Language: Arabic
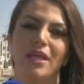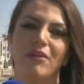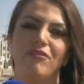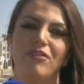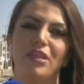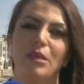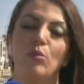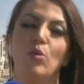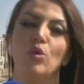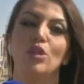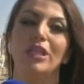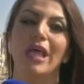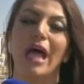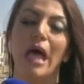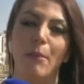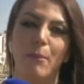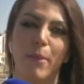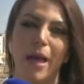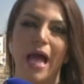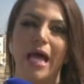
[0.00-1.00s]
في
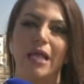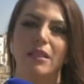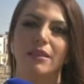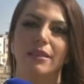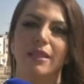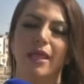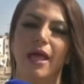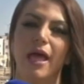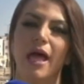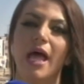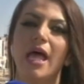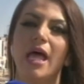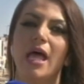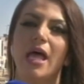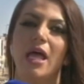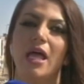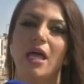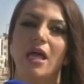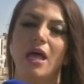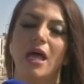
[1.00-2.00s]
متابعة
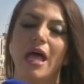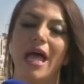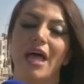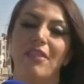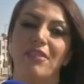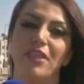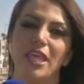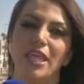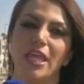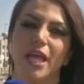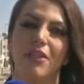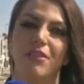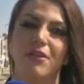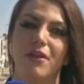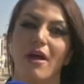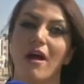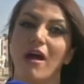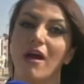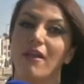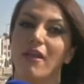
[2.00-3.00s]
هذه
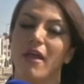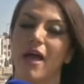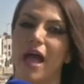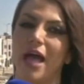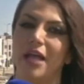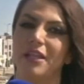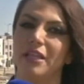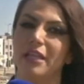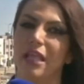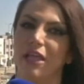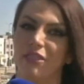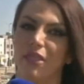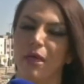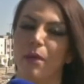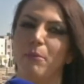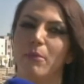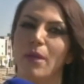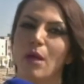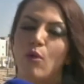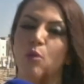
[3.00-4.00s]
الأضرار عن
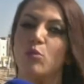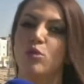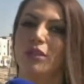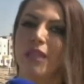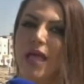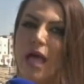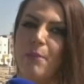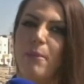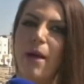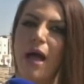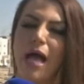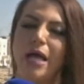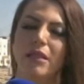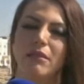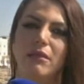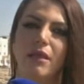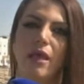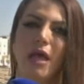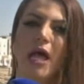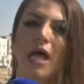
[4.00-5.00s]
كثب ومتابعة
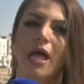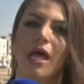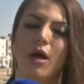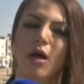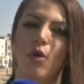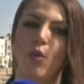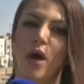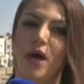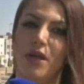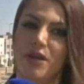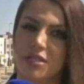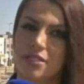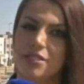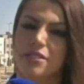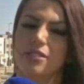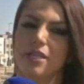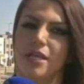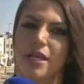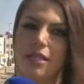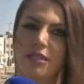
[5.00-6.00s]

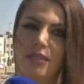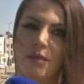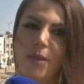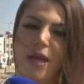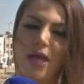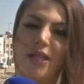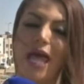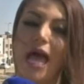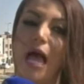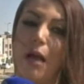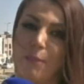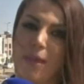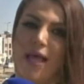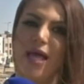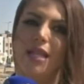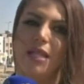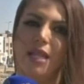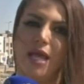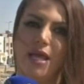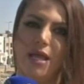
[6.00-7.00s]
ورصد طبعا
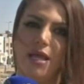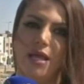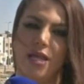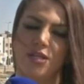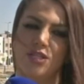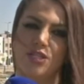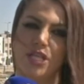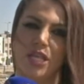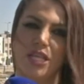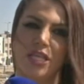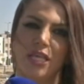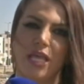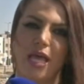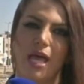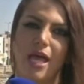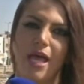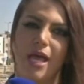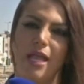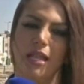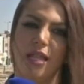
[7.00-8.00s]
أعمال الشركة
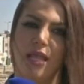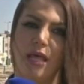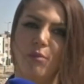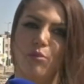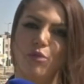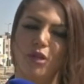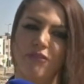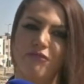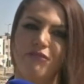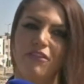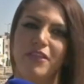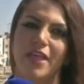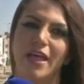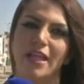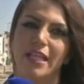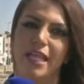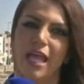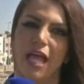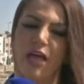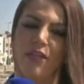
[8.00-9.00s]
المنفذة
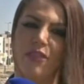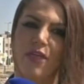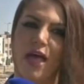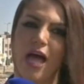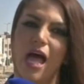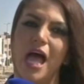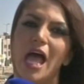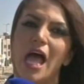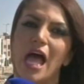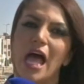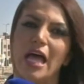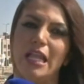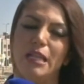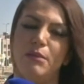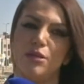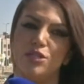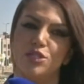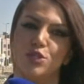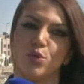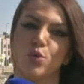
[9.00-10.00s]
لهذا
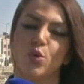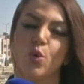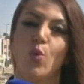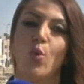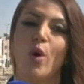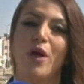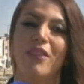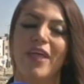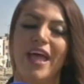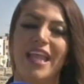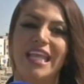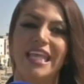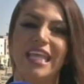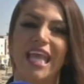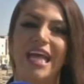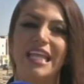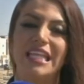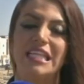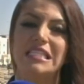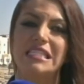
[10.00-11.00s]
المشروع وذلك
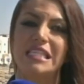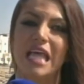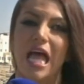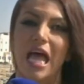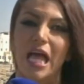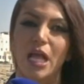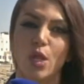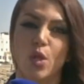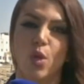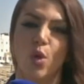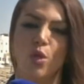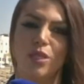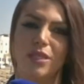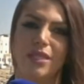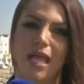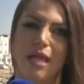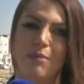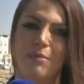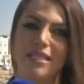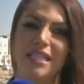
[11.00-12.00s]
للتأكد
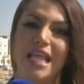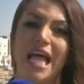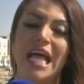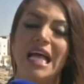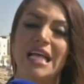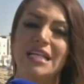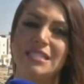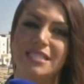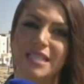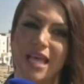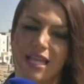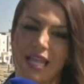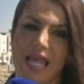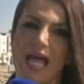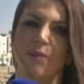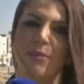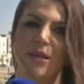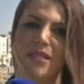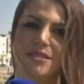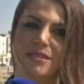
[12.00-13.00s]
من
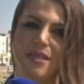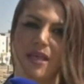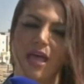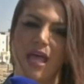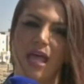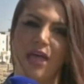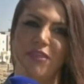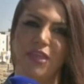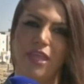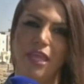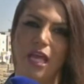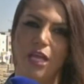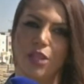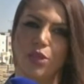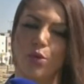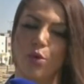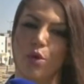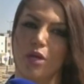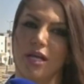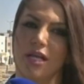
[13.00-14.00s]
سلامة هذه
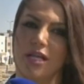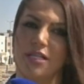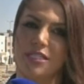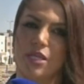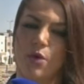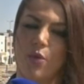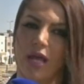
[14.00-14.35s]
الطرق سواء